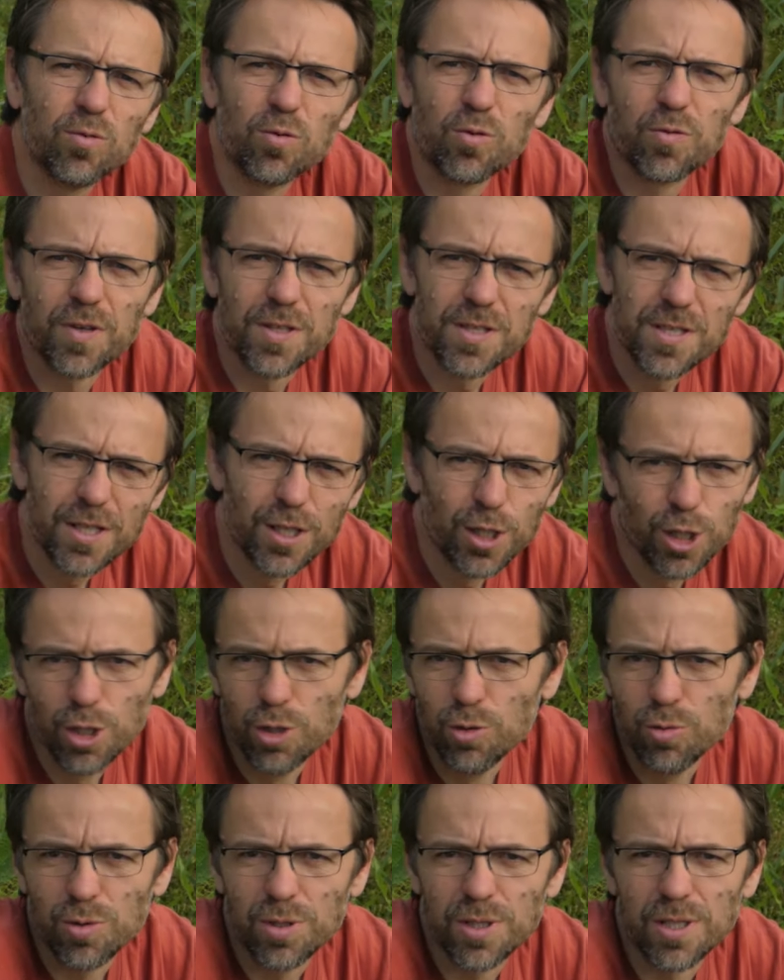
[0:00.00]
toute fatigue
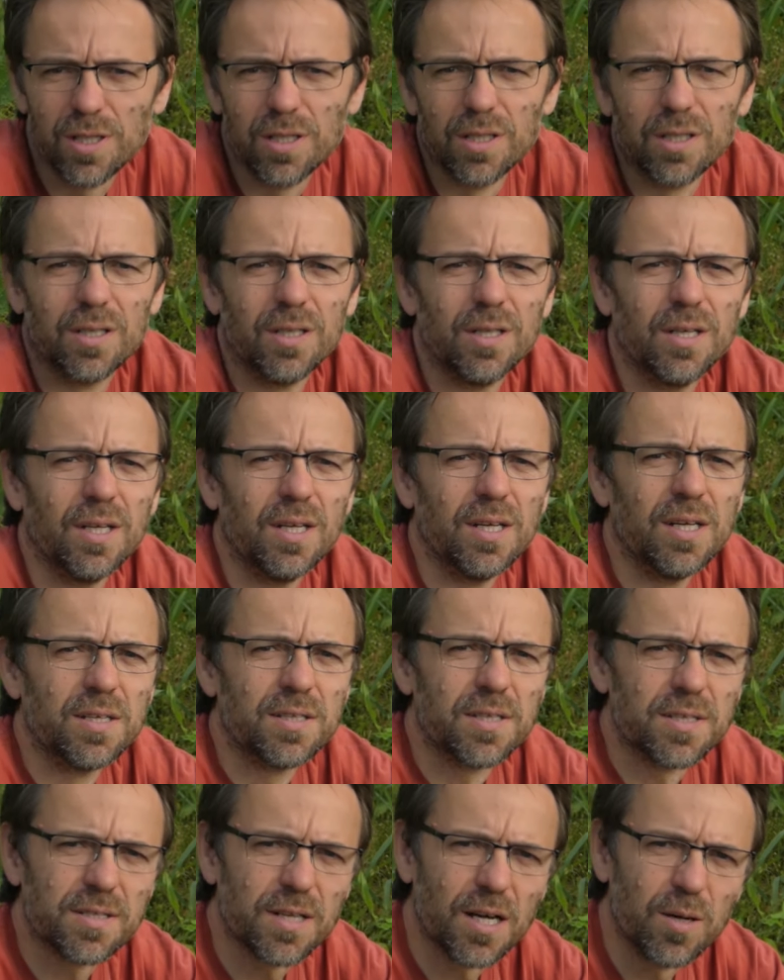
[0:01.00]
inutile.
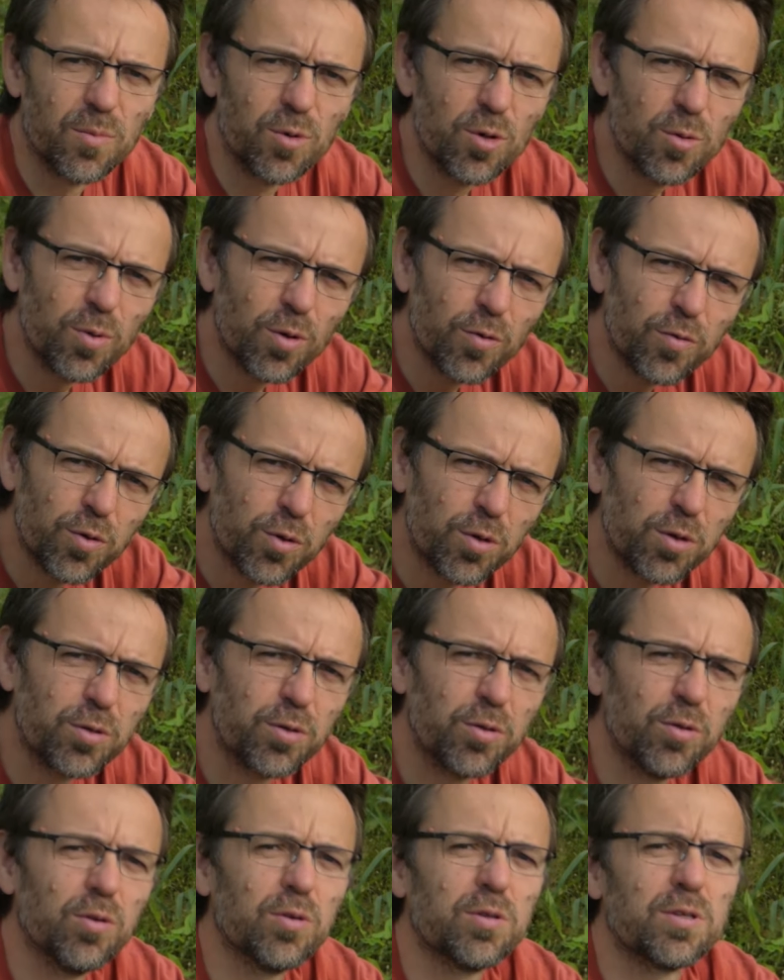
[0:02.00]
Ça sera mieux pour vos
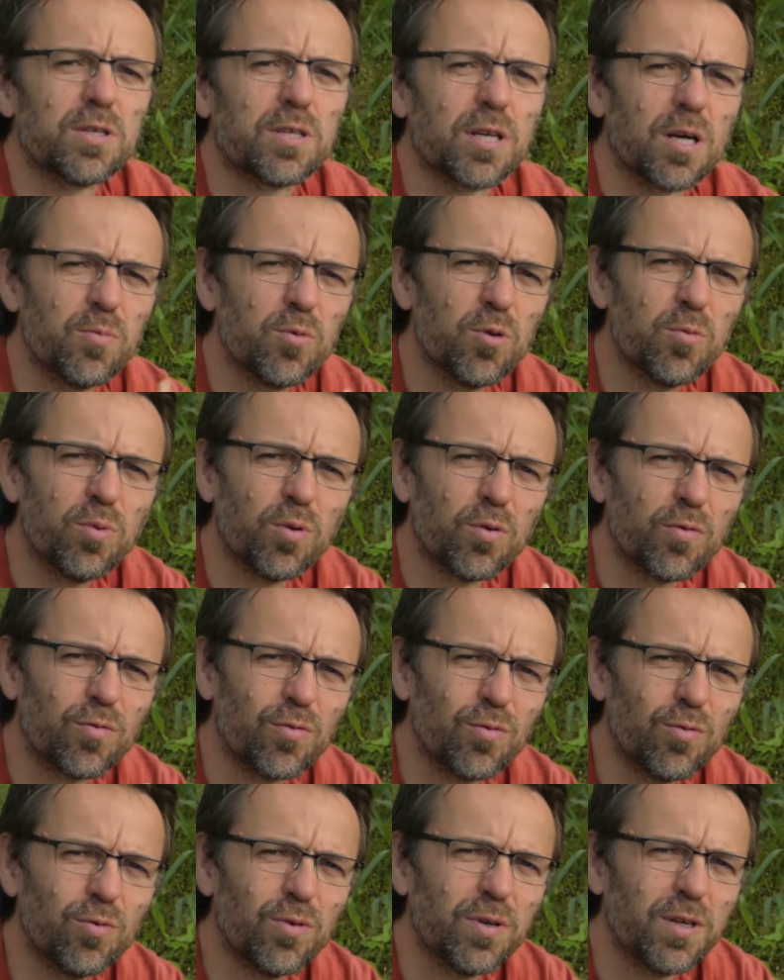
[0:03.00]
cultures, ça sera mieux pour
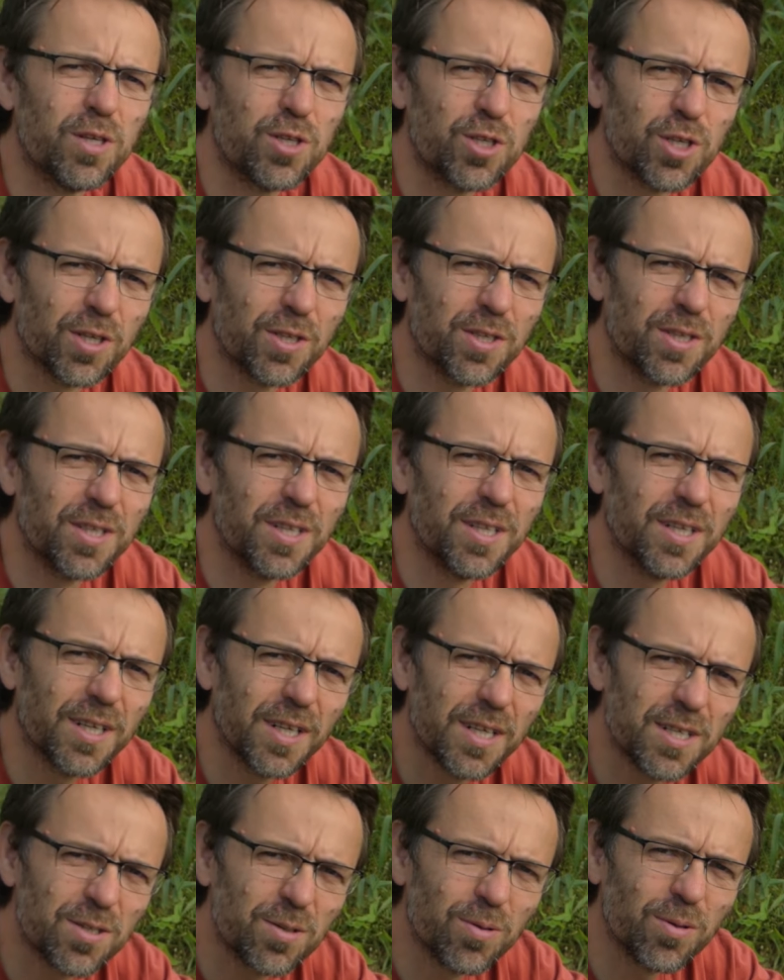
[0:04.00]
vous et jardiner
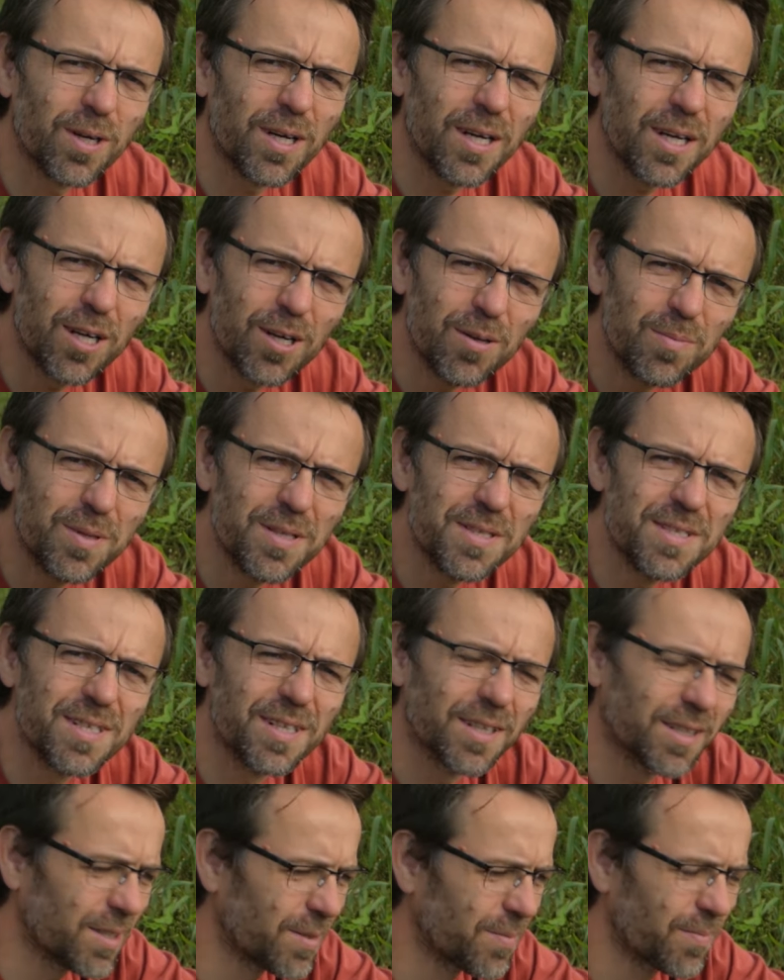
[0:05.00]
restera un
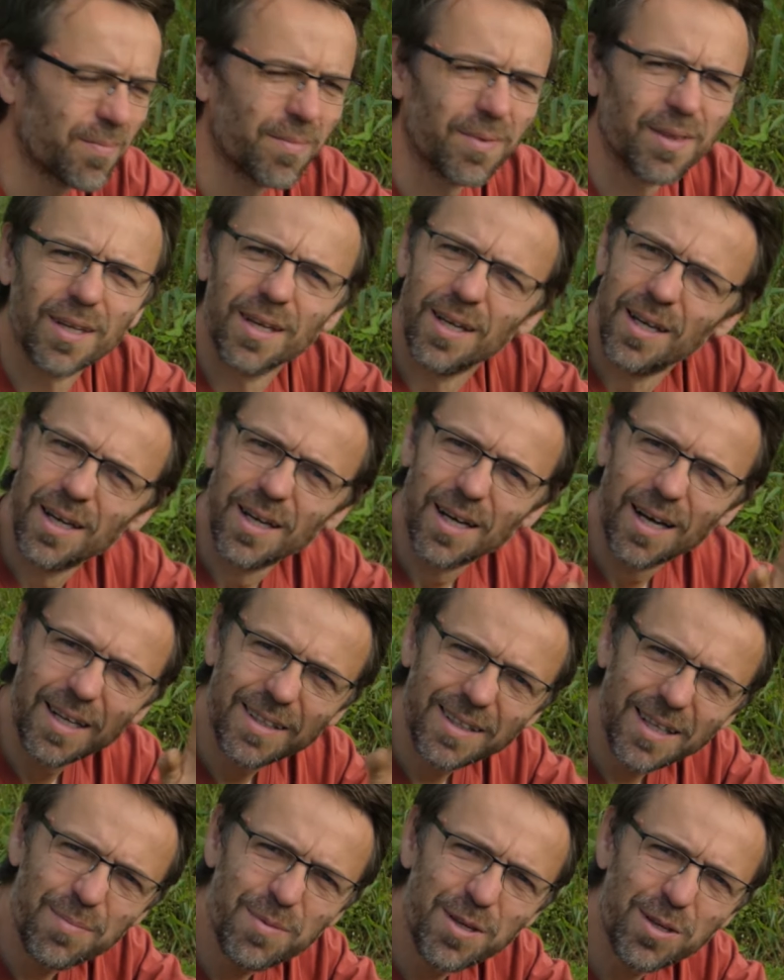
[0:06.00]
plaisir. À
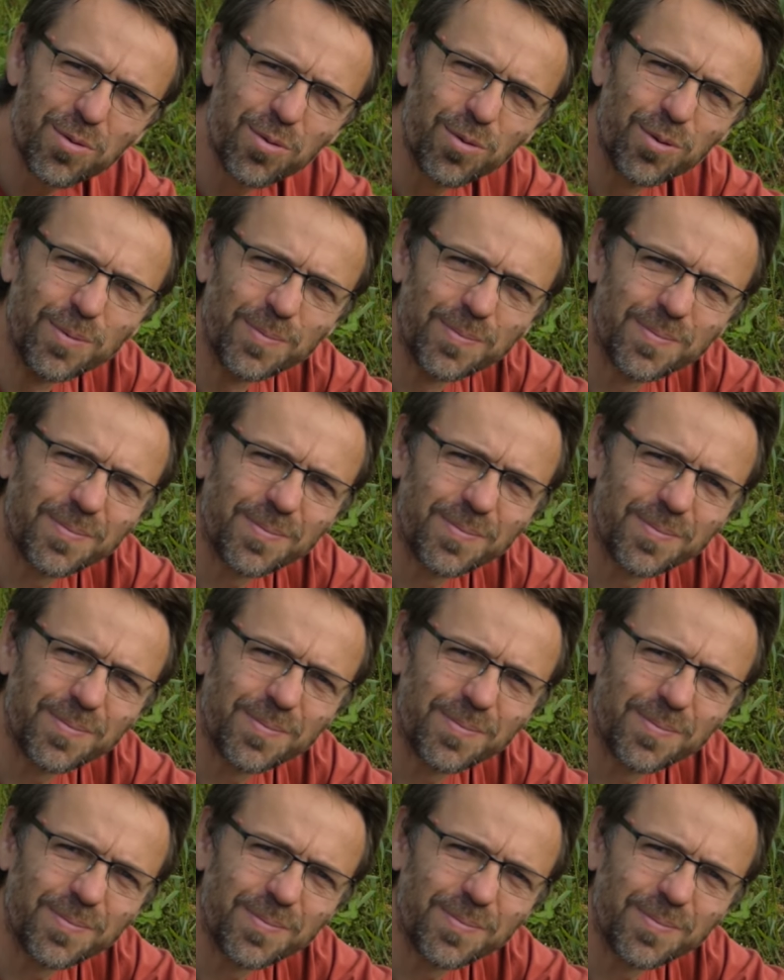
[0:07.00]
très bientôt